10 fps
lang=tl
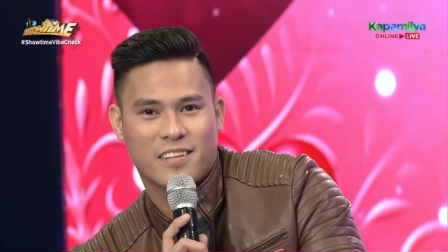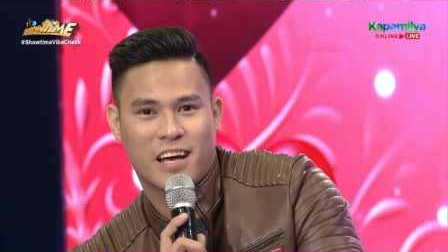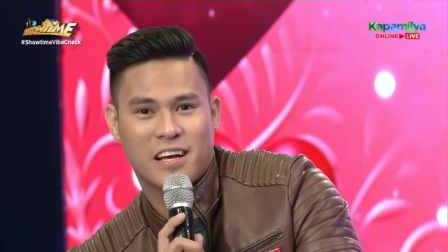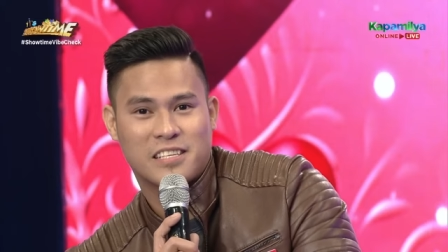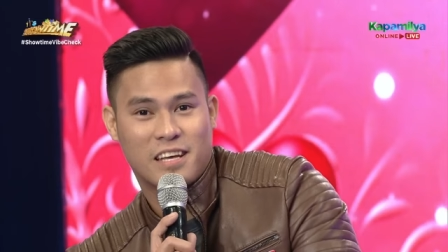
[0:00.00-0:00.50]

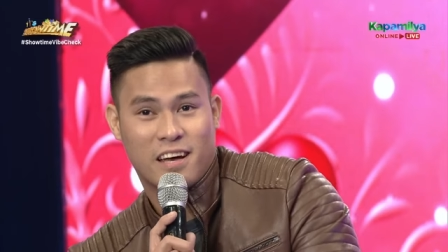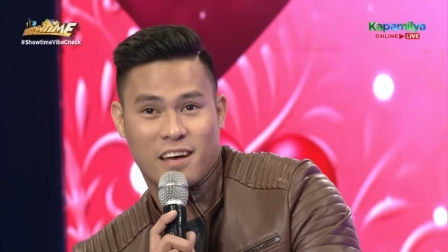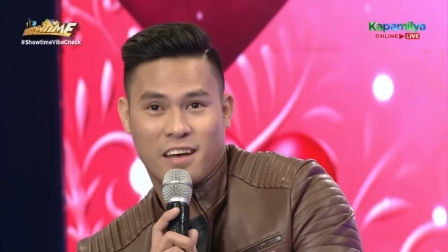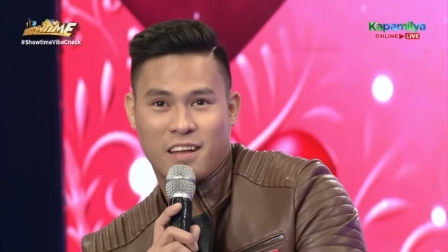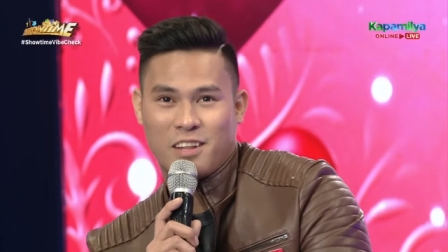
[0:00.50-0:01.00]
hanggang
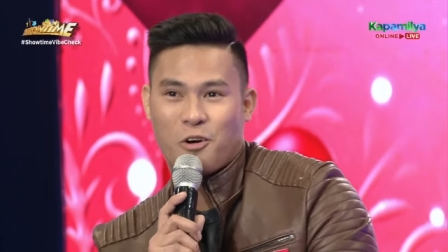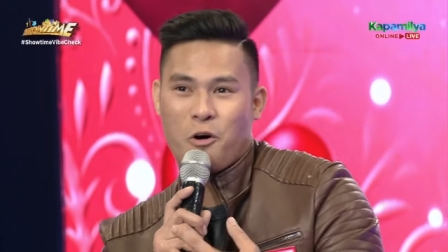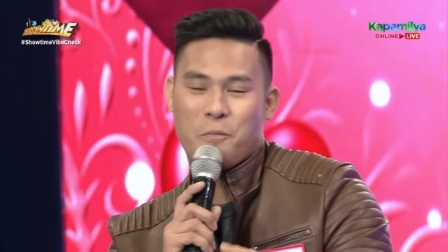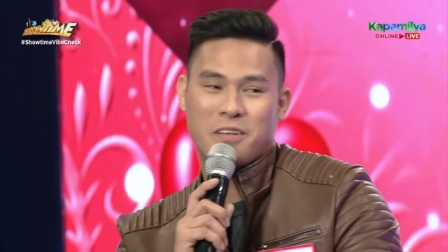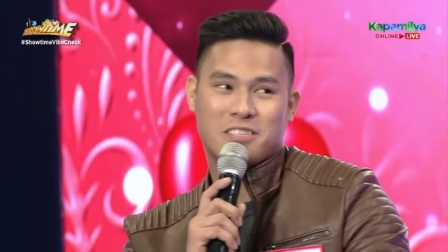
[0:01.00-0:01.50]
sa
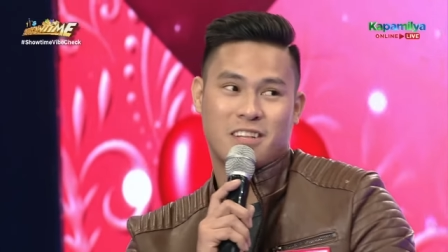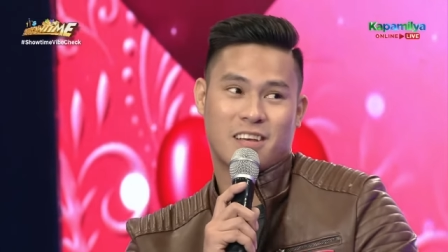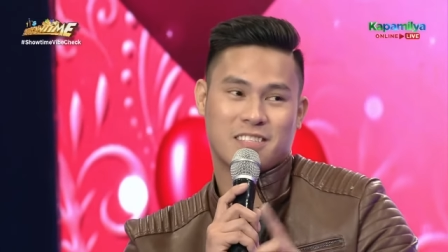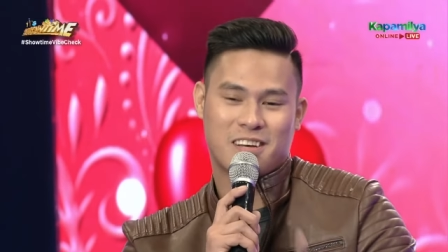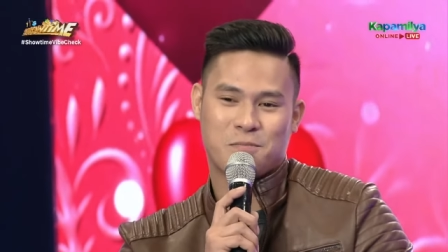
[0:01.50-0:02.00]
nag-open siya
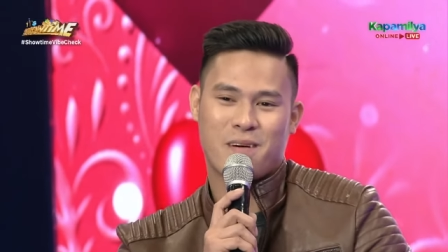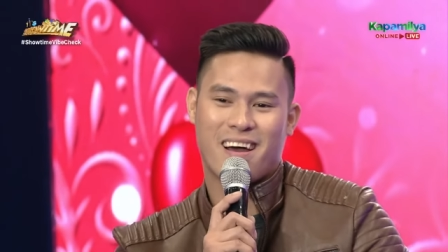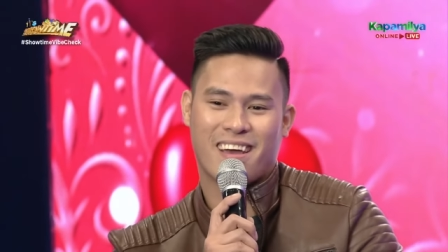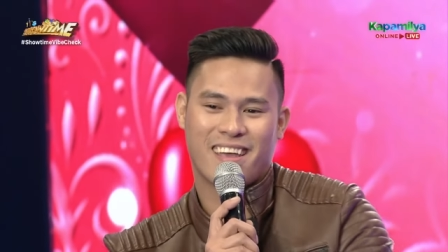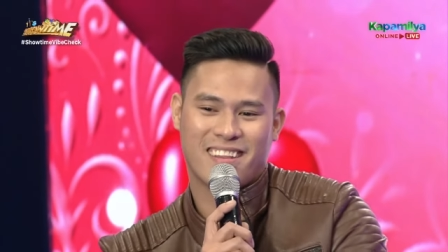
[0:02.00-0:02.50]
ng isang
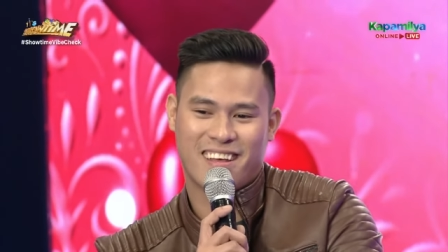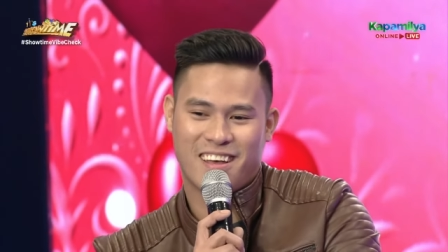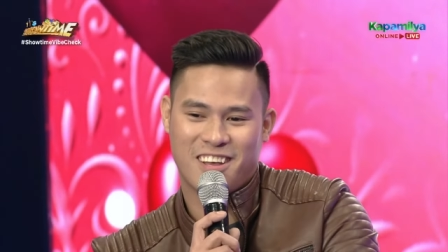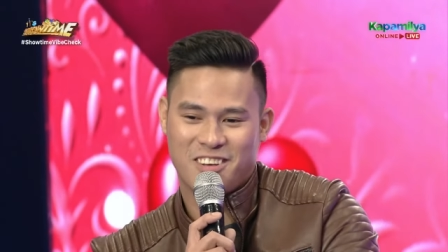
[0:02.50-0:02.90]
bagay na,